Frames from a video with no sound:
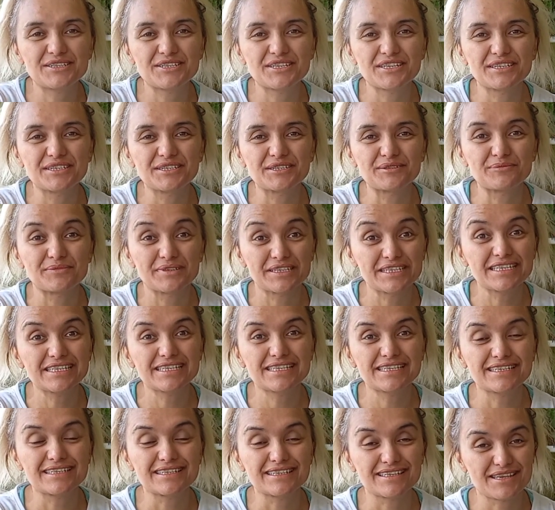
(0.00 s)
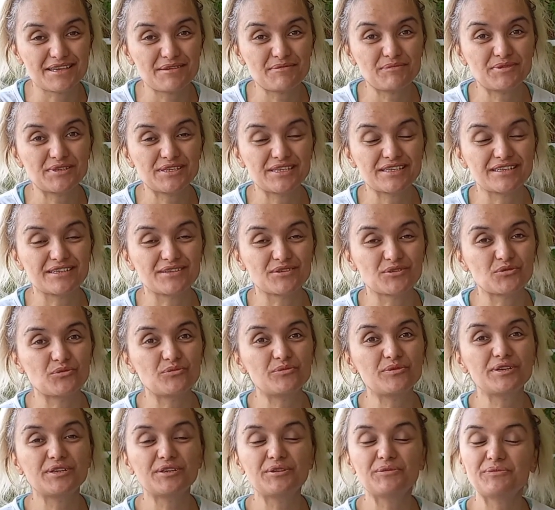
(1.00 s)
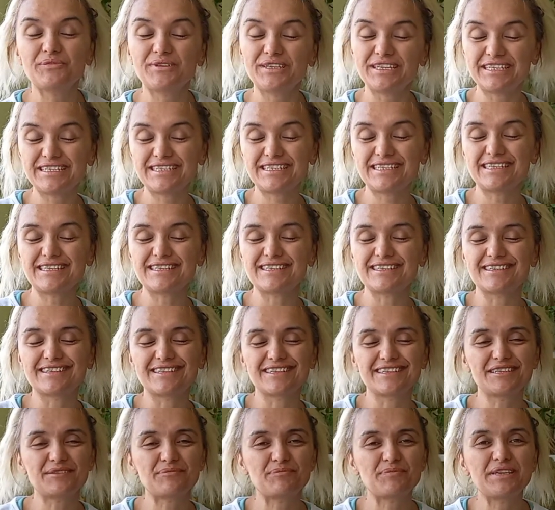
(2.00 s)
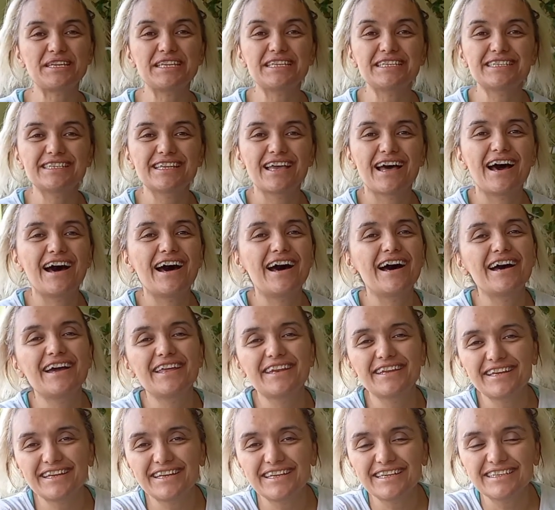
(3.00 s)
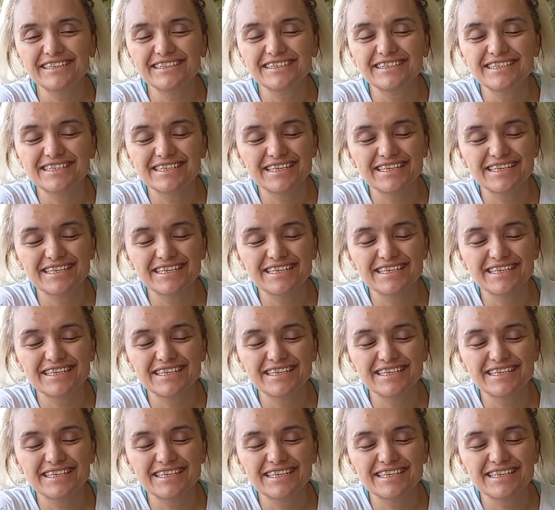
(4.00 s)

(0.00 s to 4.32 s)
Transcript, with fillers: canlarım. Nasılsınız? İyi misiniz? Umarım iyisinizdir. Biz harikayız.